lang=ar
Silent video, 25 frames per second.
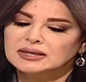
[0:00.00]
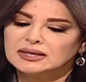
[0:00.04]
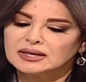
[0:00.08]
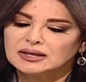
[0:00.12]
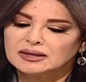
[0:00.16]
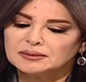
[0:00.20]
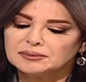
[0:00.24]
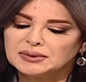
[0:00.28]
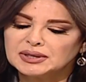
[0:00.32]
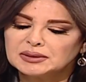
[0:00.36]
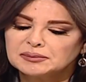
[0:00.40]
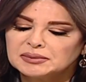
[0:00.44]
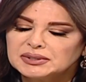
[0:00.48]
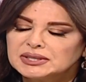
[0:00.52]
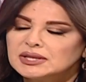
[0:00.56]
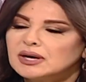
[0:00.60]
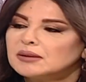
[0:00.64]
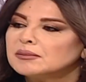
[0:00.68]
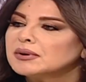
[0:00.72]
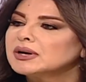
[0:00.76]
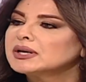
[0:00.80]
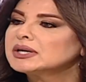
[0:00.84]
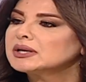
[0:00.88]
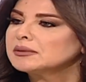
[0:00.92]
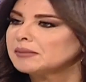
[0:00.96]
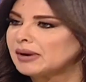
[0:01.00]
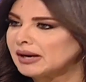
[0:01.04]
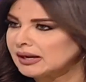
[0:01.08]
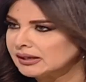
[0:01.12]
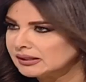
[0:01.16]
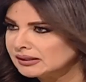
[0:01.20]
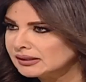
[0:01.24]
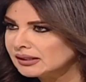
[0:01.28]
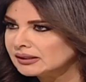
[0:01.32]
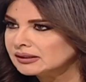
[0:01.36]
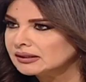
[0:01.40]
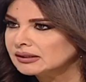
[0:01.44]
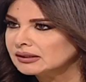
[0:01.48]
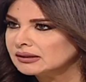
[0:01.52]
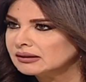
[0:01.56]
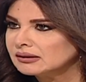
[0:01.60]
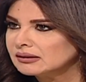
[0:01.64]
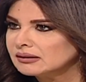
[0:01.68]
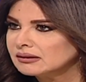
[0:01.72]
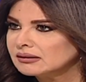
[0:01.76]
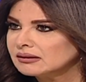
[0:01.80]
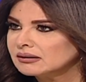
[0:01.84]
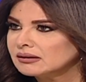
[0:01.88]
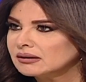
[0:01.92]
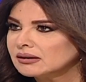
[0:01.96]
قبل بضمانه معينه
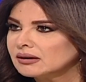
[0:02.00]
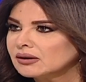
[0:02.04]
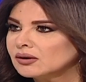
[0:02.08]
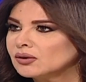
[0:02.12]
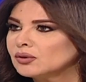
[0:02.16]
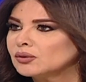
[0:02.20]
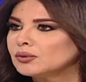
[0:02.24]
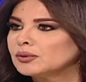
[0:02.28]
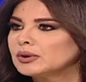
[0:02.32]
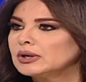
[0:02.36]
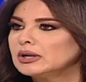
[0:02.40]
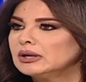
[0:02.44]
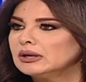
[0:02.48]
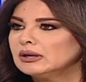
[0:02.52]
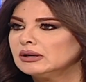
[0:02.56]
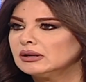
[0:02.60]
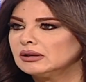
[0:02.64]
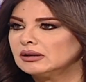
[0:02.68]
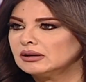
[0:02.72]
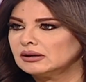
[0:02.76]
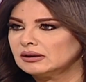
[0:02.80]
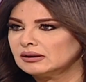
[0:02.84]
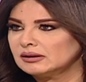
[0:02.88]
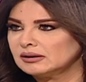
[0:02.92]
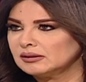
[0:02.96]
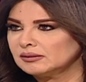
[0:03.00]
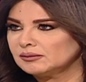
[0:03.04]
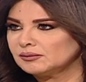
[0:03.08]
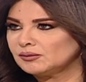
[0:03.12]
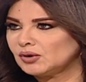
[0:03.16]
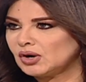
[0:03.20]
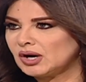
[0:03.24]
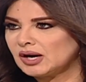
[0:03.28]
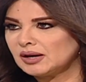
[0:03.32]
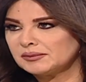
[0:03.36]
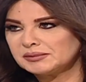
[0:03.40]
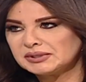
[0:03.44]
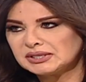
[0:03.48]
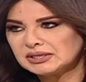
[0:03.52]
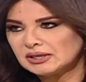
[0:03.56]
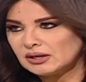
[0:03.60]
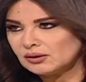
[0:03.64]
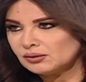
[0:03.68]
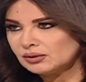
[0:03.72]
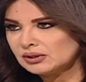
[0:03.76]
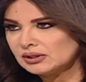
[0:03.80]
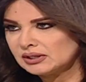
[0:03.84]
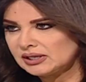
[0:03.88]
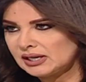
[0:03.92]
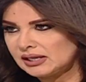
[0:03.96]
او المحامين
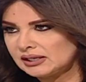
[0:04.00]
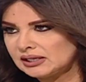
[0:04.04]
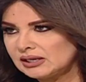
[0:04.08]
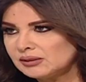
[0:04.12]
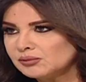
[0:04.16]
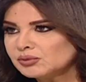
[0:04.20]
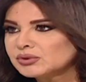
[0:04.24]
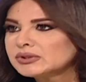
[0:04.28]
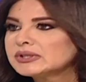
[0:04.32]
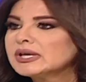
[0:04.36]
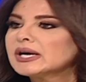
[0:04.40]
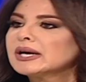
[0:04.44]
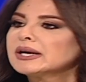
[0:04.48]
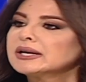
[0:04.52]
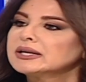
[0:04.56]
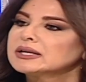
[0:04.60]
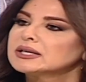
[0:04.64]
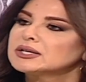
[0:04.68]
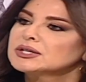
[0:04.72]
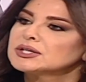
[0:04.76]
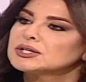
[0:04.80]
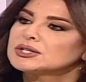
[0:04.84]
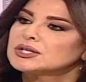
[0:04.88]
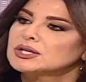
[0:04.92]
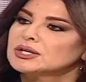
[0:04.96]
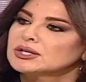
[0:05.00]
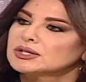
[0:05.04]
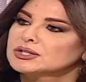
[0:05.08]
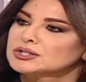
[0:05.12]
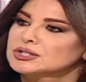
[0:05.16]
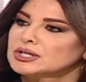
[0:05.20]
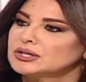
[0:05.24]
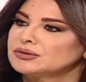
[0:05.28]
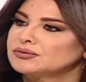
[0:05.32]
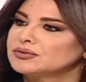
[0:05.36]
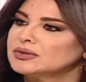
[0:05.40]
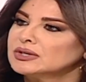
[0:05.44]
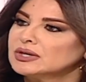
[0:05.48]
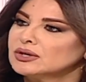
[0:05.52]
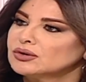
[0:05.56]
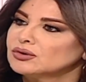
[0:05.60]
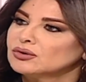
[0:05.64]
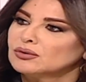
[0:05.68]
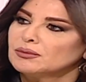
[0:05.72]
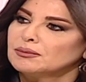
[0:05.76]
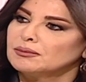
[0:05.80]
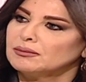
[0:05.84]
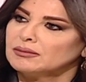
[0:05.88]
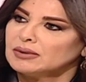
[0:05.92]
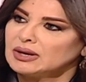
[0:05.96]
او يعني المدعيه آه، شايفين
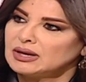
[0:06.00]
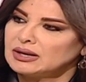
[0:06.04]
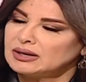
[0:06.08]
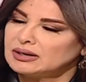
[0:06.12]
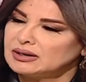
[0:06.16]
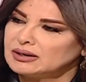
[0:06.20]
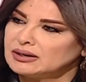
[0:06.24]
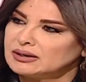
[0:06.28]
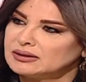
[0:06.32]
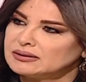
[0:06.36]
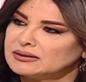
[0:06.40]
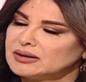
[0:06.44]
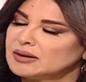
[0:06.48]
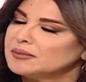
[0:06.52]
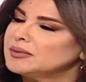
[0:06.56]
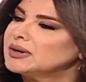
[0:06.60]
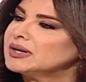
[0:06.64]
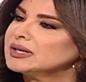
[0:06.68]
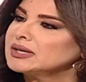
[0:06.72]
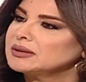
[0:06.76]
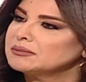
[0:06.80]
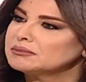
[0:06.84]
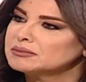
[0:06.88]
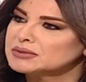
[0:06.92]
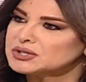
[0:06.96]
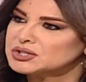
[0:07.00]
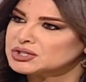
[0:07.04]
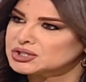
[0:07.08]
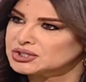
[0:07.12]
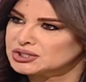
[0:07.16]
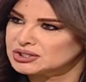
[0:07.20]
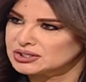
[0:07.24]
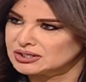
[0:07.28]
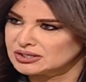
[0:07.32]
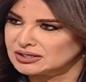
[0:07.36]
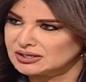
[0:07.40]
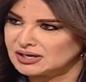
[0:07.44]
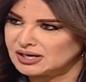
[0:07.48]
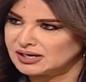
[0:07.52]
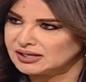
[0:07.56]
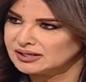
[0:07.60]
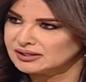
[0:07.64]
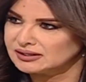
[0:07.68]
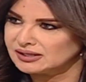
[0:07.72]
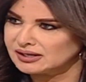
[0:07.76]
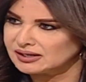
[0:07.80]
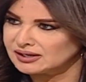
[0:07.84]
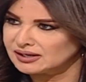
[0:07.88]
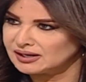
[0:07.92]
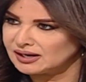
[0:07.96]
انه هالضمانه مش رح
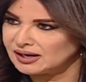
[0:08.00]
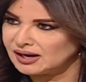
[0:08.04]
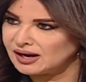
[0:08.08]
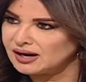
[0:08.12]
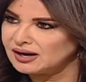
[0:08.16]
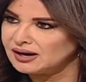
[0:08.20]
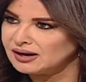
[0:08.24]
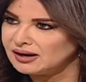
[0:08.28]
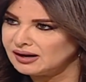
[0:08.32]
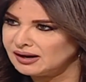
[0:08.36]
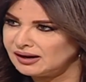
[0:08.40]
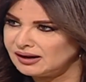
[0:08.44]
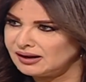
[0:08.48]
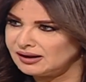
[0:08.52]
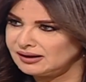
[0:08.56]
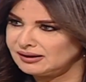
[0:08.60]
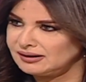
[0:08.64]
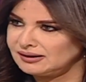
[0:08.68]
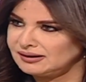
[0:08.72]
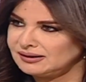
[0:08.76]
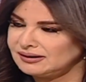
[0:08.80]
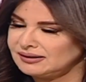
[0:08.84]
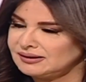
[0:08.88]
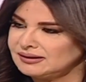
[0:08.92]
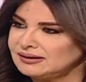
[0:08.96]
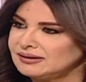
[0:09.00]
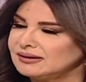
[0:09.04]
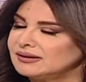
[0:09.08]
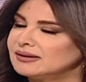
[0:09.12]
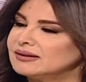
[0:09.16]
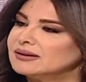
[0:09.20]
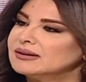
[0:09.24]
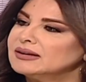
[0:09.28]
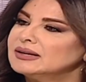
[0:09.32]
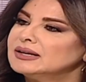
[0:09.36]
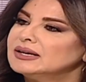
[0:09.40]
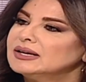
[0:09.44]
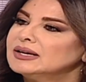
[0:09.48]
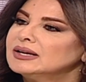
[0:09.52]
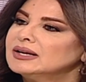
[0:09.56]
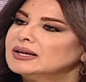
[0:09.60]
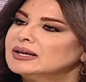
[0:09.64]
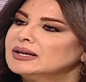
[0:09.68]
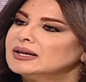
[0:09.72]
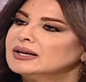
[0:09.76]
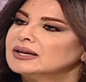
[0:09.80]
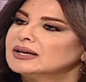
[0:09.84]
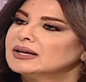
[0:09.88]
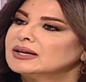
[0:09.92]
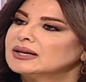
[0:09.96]
يقدر يحققها
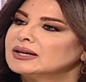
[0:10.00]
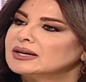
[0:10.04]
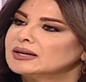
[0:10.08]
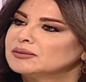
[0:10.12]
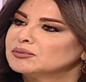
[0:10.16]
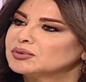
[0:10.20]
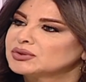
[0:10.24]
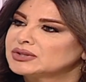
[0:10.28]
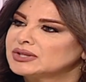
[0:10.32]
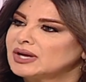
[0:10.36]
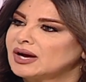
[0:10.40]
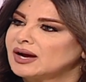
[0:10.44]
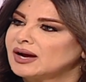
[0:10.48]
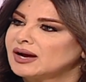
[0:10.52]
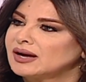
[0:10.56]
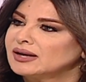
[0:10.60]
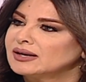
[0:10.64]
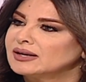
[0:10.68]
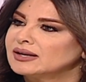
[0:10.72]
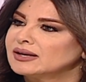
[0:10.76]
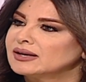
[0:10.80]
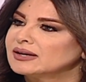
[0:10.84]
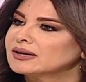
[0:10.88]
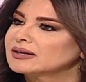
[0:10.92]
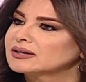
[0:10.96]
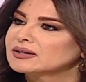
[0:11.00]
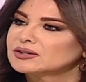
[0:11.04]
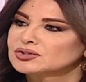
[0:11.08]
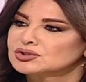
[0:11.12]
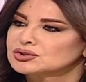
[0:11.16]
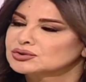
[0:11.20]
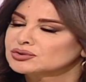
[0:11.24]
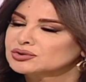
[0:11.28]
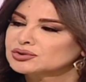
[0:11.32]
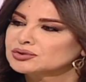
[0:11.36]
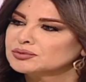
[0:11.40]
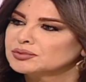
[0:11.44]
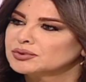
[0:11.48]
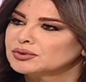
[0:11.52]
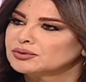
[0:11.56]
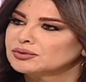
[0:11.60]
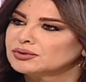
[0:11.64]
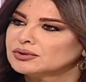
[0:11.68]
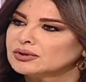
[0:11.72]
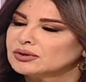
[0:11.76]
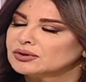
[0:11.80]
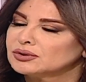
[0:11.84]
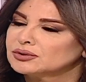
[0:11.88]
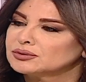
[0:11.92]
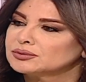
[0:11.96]
المدعى عليه شو شو
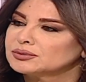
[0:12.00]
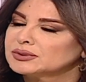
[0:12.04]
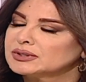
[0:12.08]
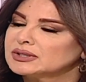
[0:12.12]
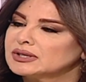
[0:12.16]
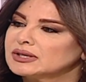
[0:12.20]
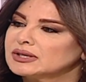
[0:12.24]
بيكون الخطوه ما هو